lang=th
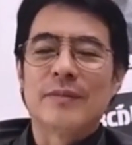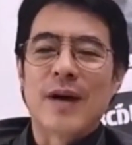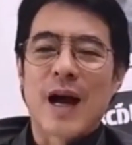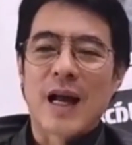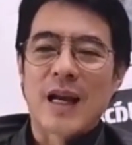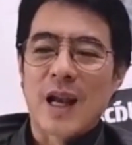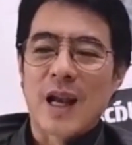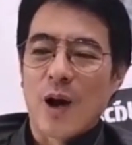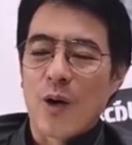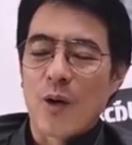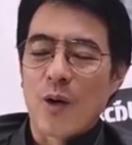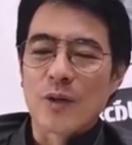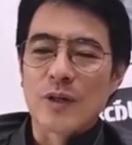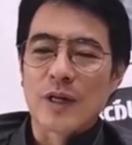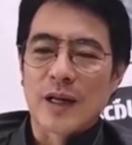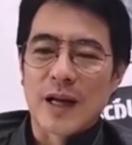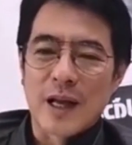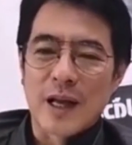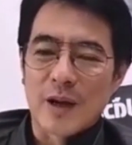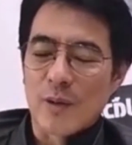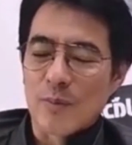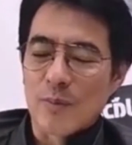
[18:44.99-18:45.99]
บ้านเรา
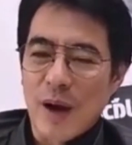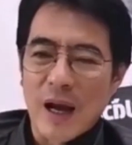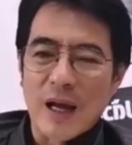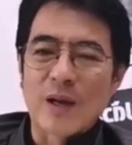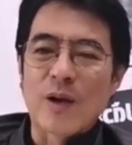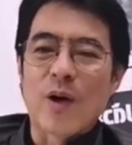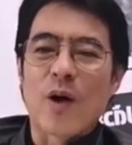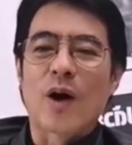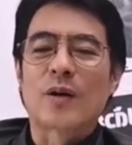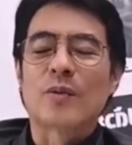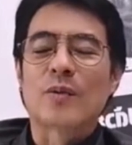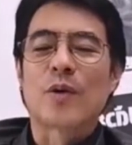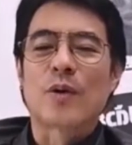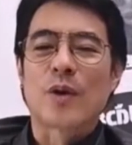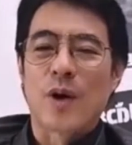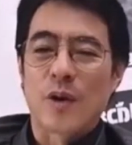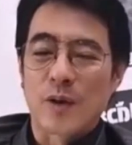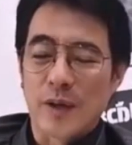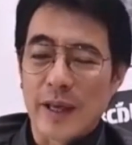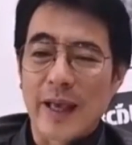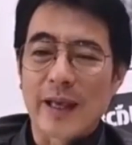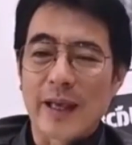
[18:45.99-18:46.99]
ยังไงก็ไปรอดพวก
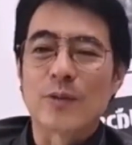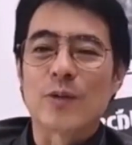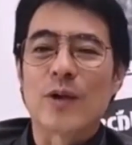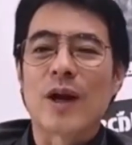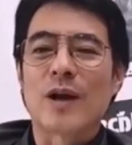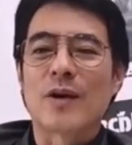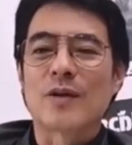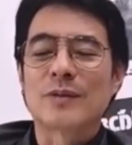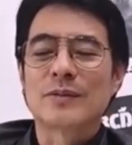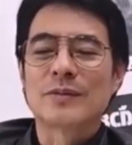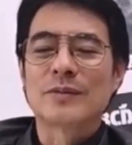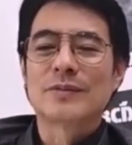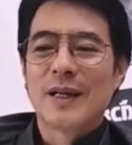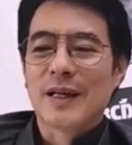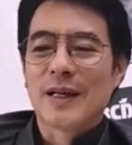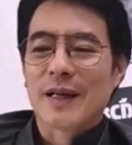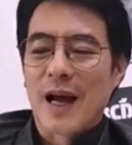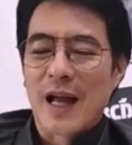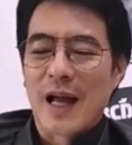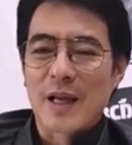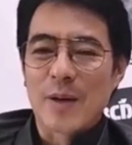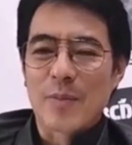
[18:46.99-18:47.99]
เราเก่งอยู่แล้ว
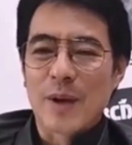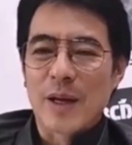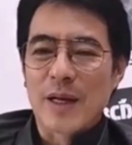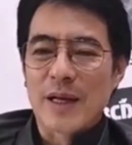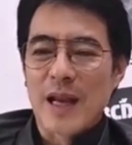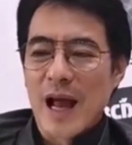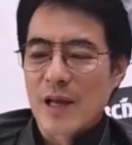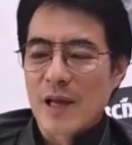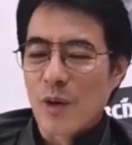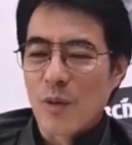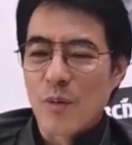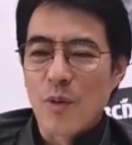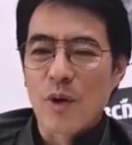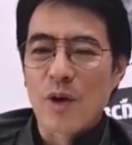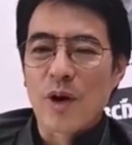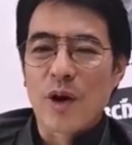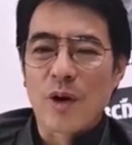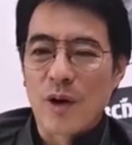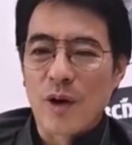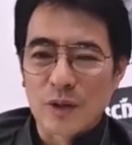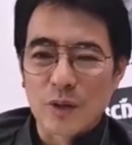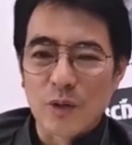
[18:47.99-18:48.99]
ใครจะเป็นนายกพวก
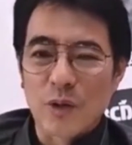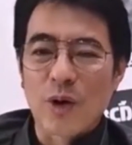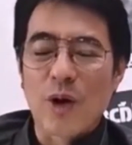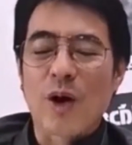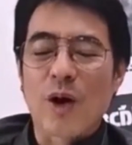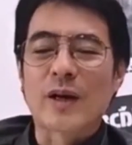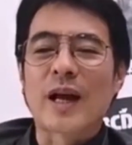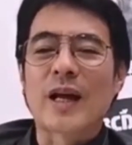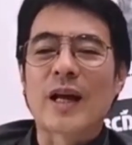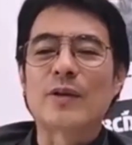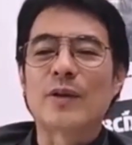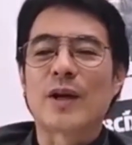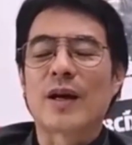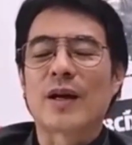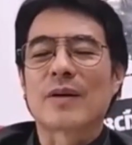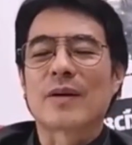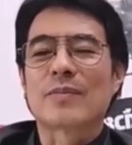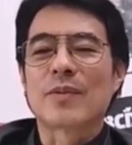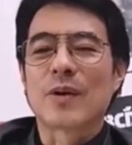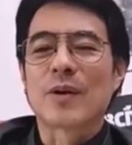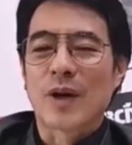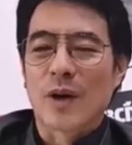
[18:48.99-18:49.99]
เราก็ตัวรอดได้อยู่แล้ว
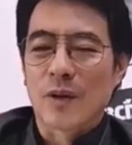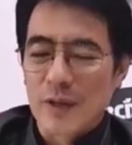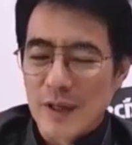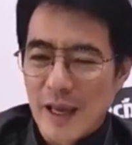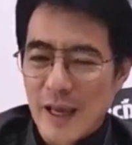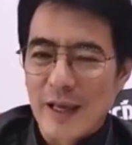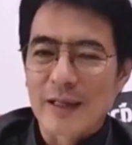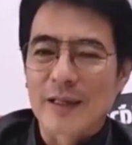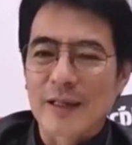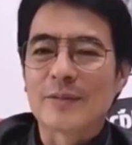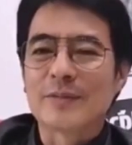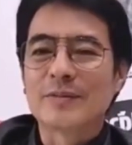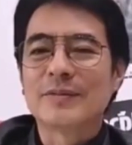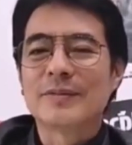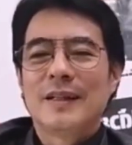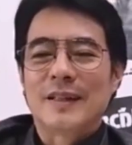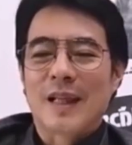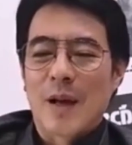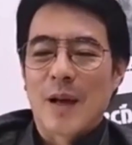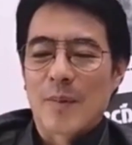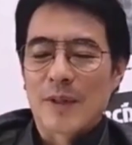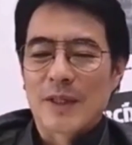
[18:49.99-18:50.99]
ครับพวกเราเก่งครับ
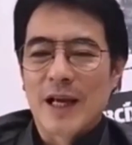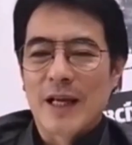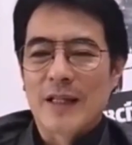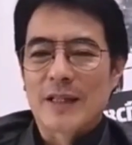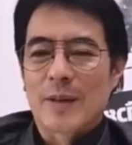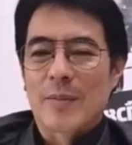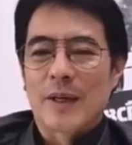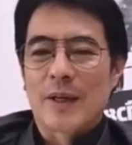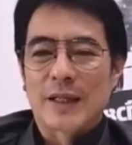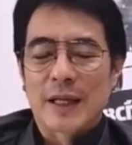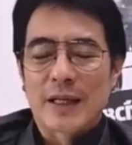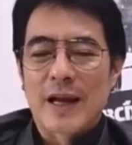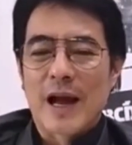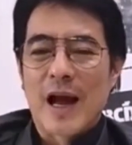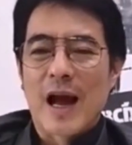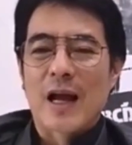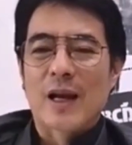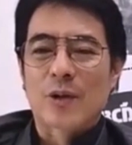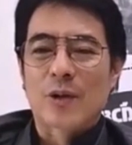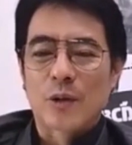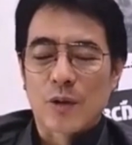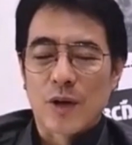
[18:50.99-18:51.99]
แต่ประเทศจะพัฒนา
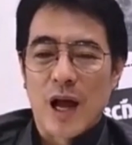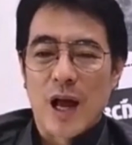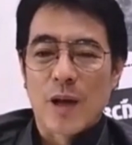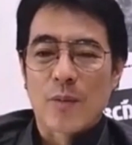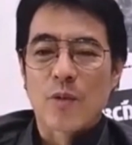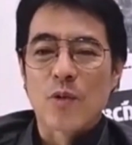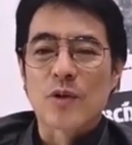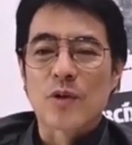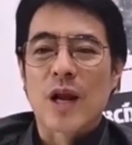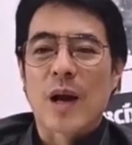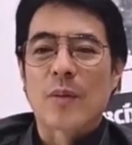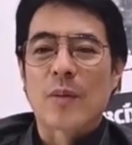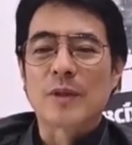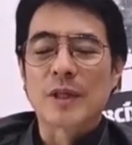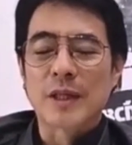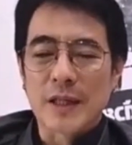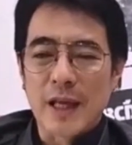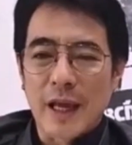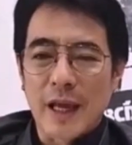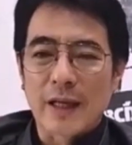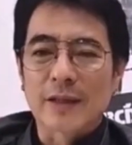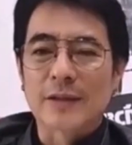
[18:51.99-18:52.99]
เราต้องการผู้นำ
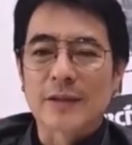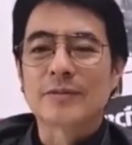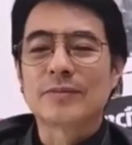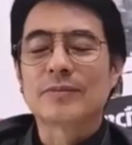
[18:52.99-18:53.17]
ที่เก่ง